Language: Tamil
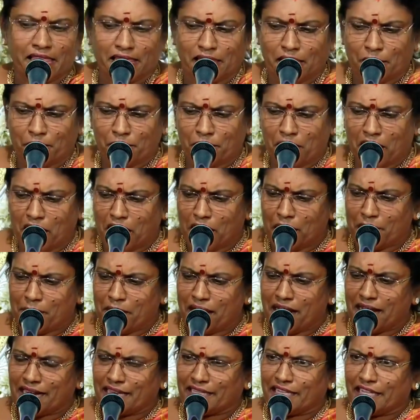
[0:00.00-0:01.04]
இந்த
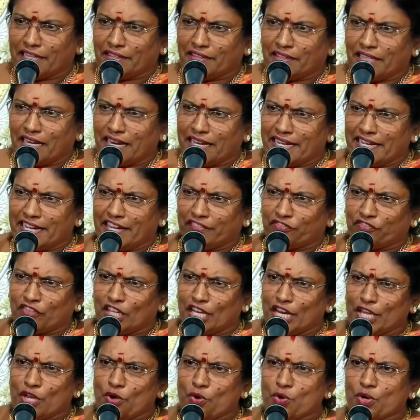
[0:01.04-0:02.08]
மாபாரதத்தில்
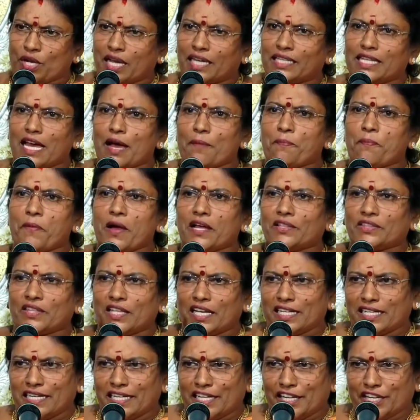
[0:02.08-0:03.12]
எத்தனையோ
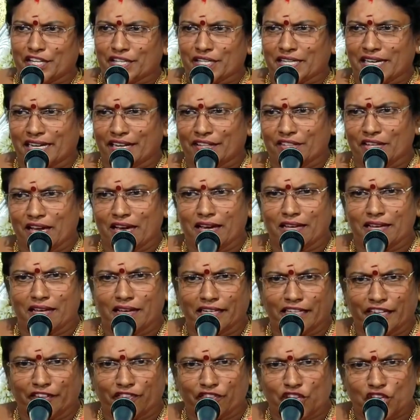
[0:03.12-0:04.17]
கதாபாத்திரங்கள் இருக்கிறது
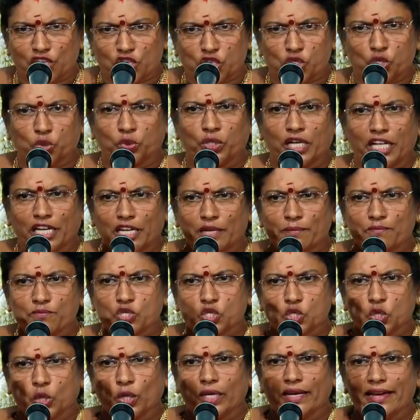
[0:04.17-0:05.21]
ஆனால் இந்த சுழலும்
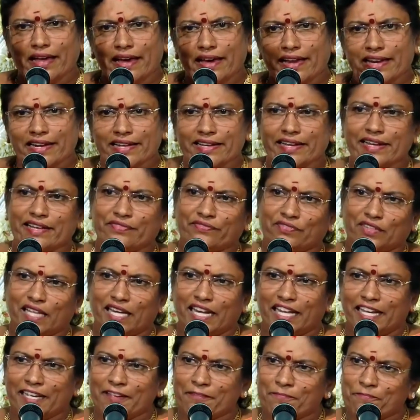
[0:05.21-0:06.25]
சொல்
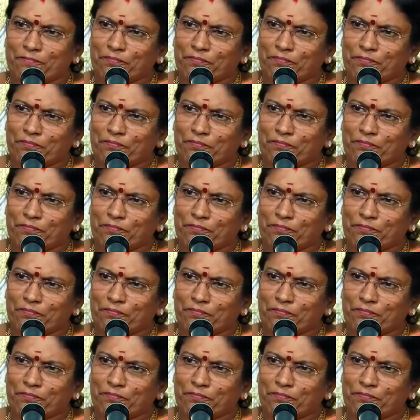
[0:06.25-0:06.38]
அரங்கத்திலே